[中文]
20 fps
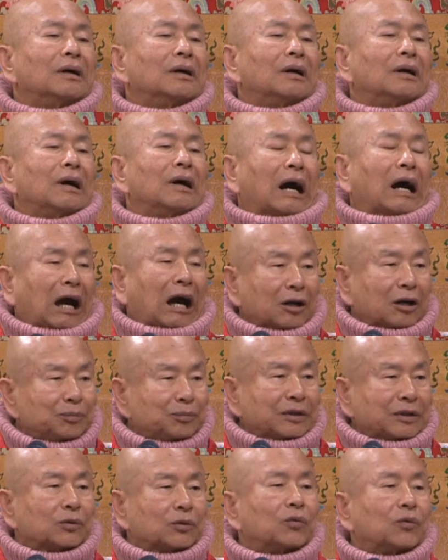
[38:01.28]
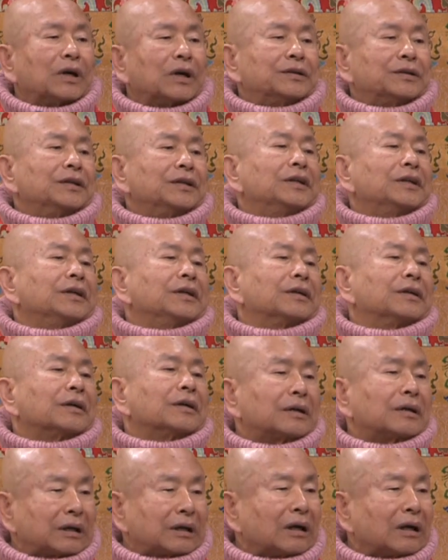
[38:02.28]
还比犯业
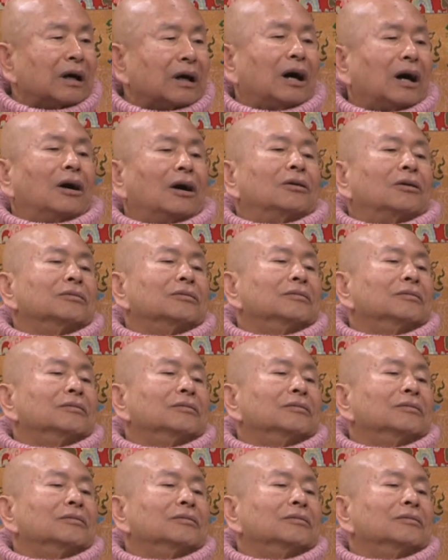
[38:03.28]
更好。